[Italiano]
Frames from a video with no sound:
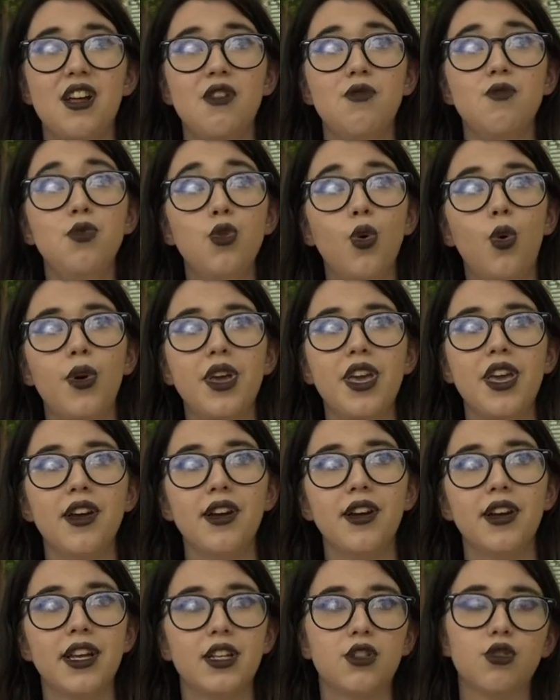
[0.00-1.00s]
noi
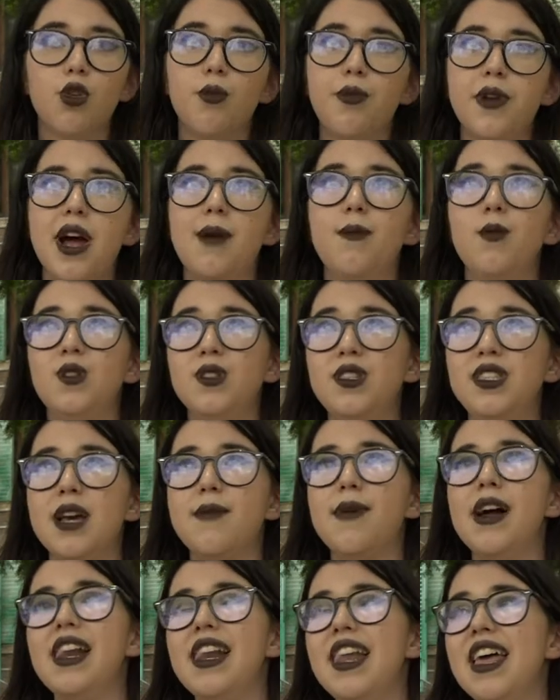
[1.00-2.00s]
che scopriamo insieme
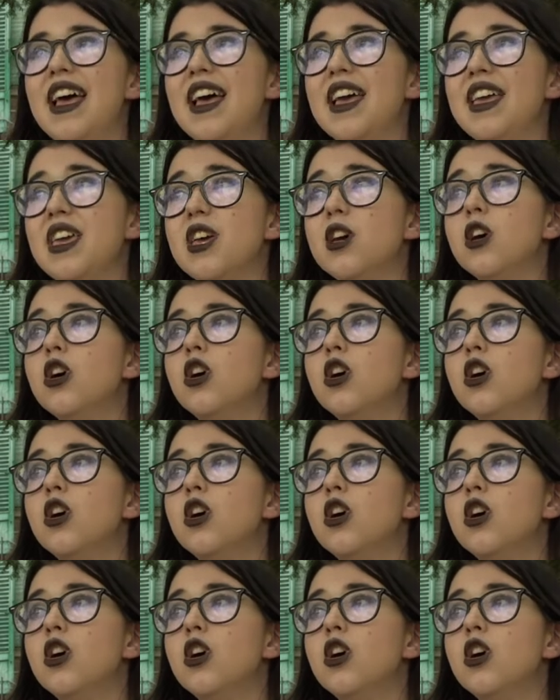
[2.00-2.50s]
a lei